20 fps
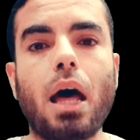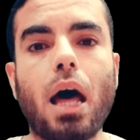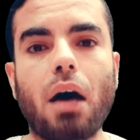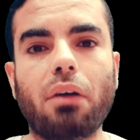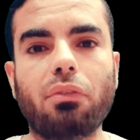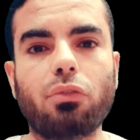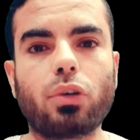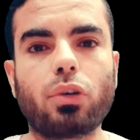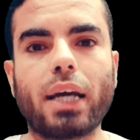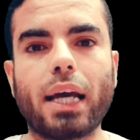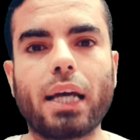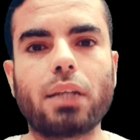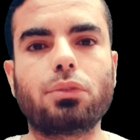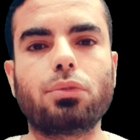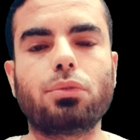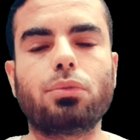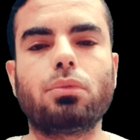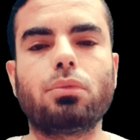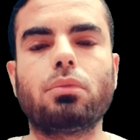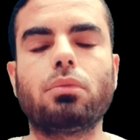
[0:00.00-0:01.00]

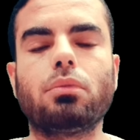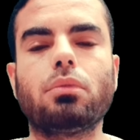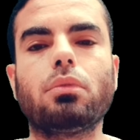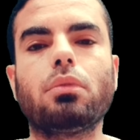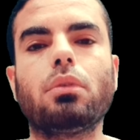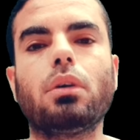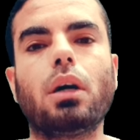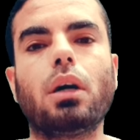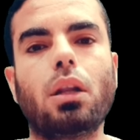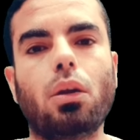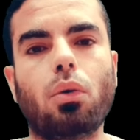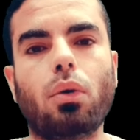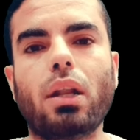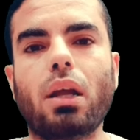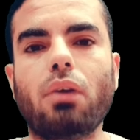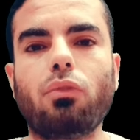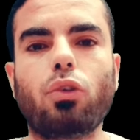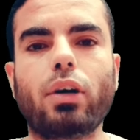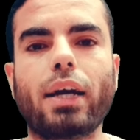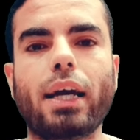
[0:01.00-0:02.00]
افوكادو اللي هو
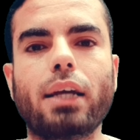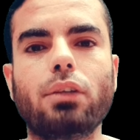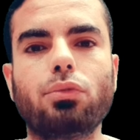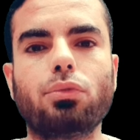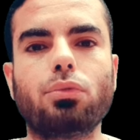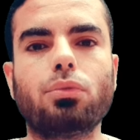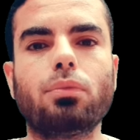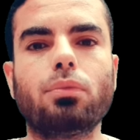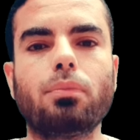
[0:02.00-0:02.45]
الافوكادو